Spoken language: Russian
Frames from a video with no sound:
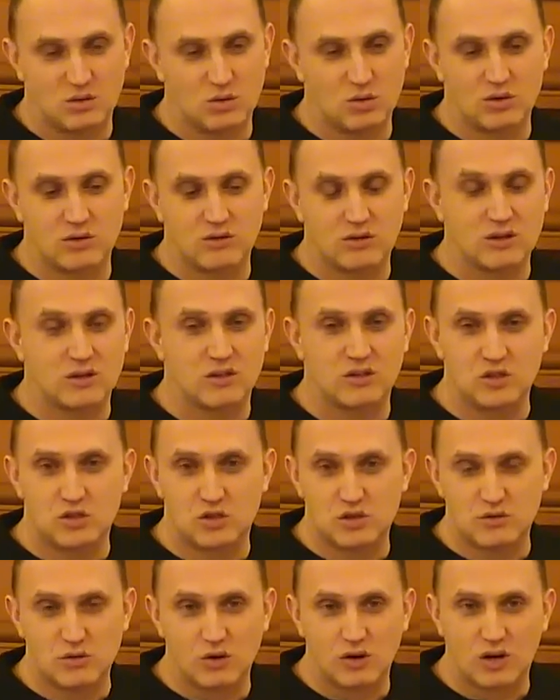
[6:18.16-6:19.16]
с которого
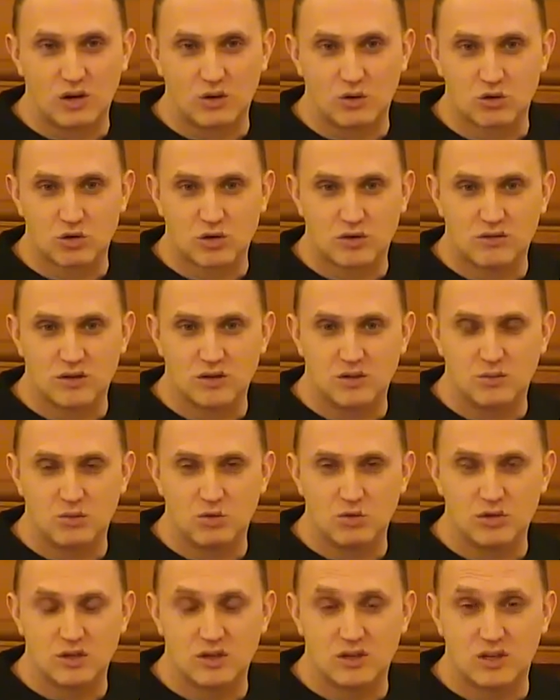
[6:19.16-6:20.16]
ничего хорошего
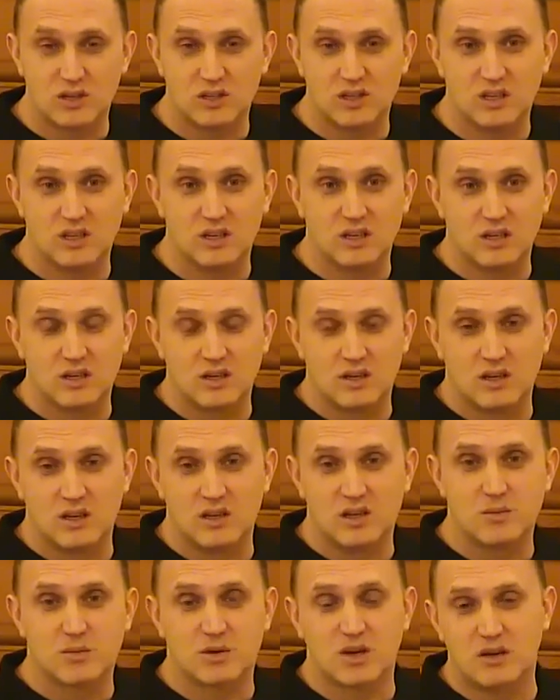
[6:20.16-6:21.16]
не будет, они
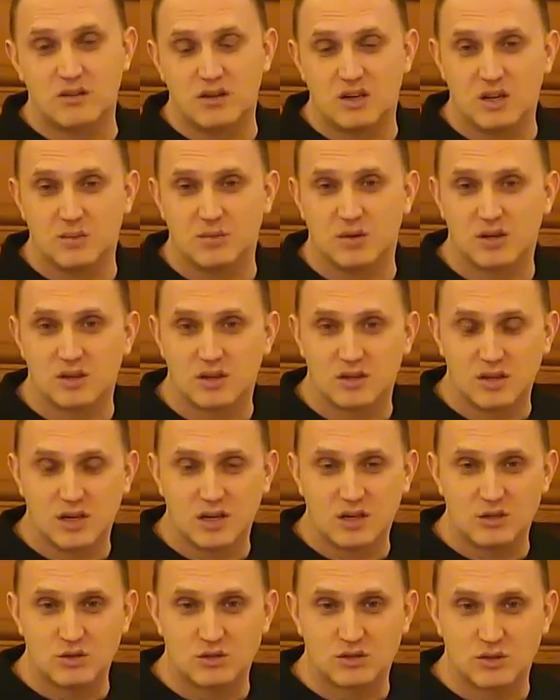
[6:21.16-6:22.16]
неправильно
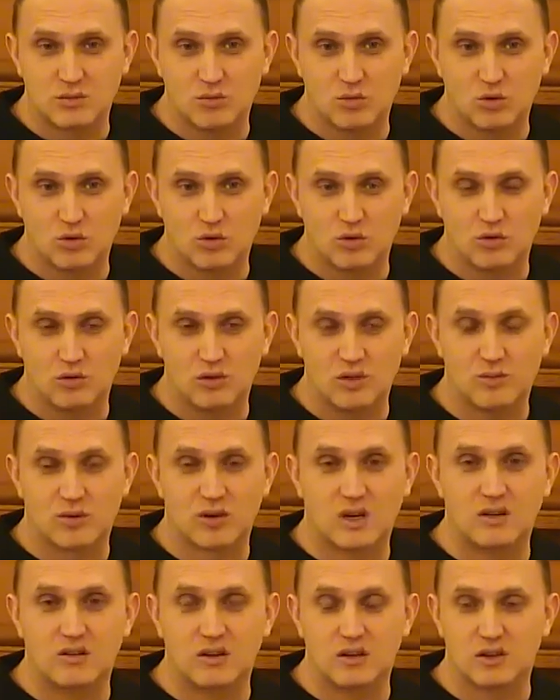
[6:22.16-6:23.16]
поклоняются Богу,
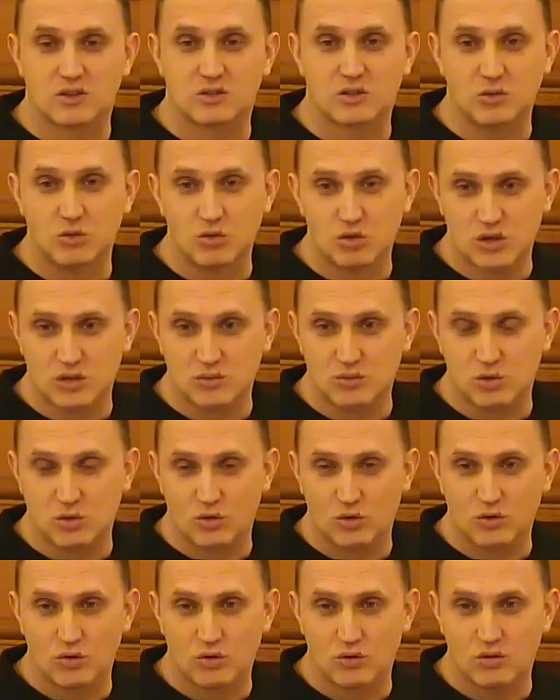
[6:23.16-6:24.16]
неправильно
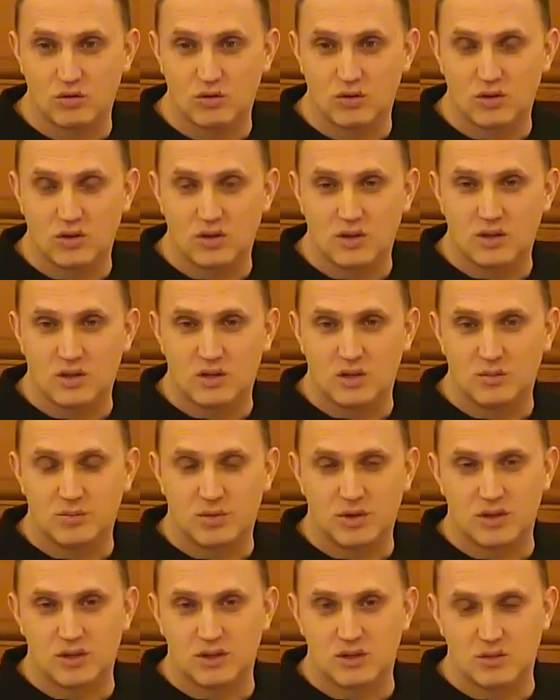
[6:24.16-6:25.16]
служат Богу,
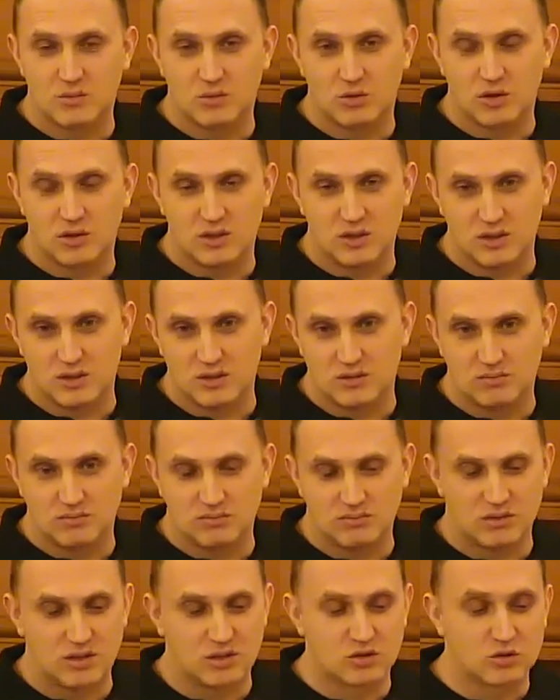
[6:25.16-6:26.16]
и поэтому
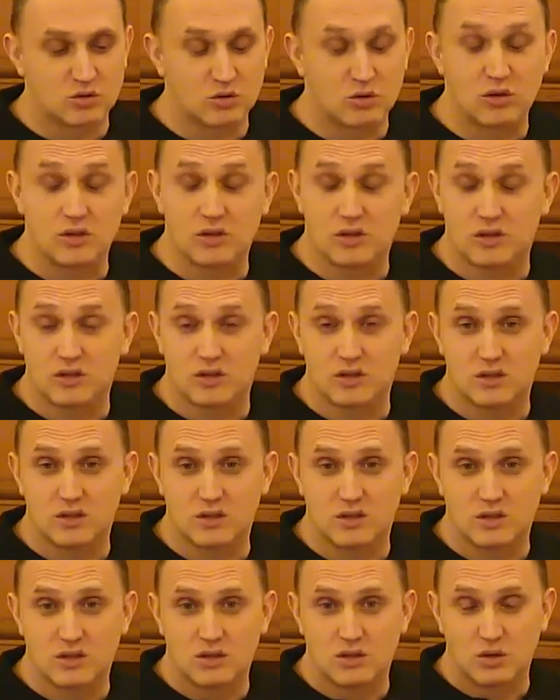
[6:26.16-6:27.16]
они достойны
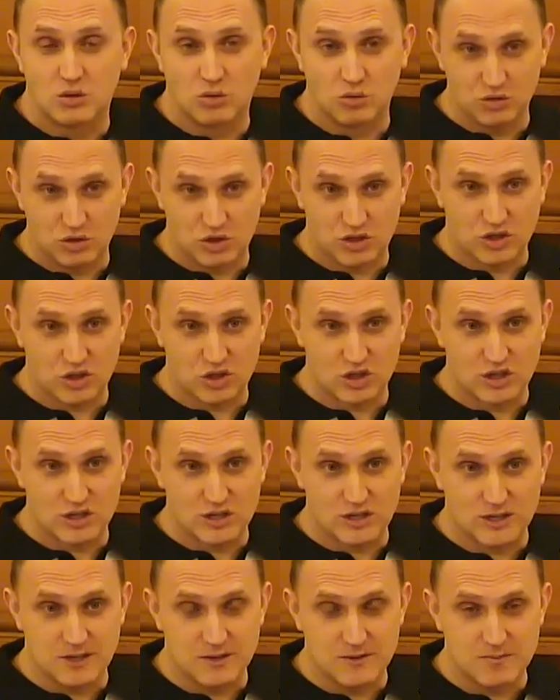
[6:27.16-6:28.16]

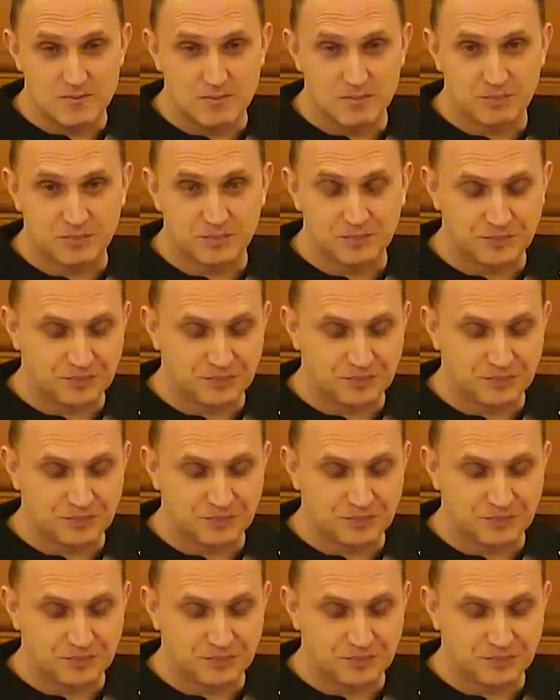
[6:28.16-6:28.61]
уничтожения.